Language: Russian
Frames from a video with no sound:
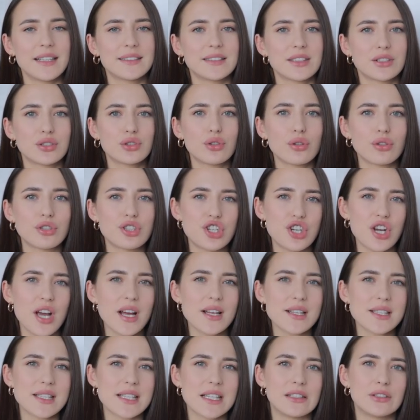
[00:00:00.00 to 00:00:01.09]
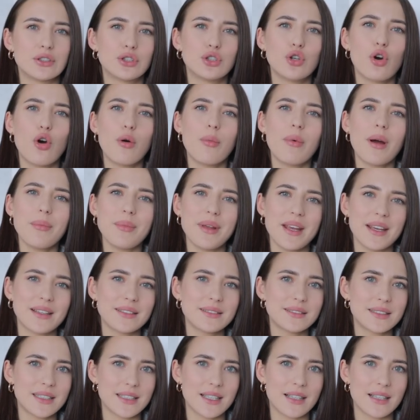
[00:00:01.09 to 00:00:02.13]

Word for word: Это тот час до момента,